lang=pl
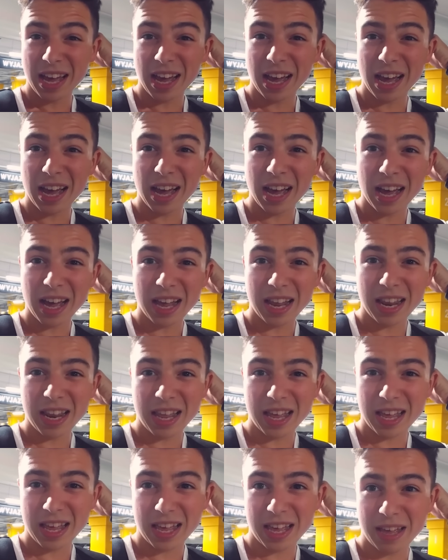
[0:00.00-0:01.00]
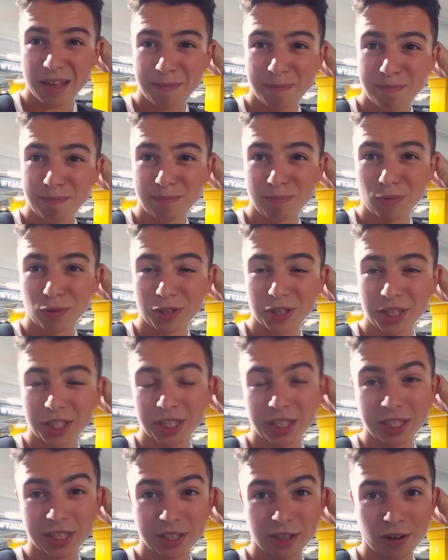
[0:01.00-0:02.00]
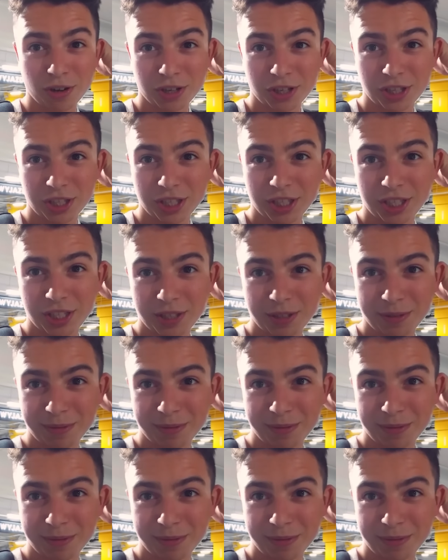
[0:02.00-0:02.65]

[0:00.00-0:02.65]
ale możecie się zgorszyć,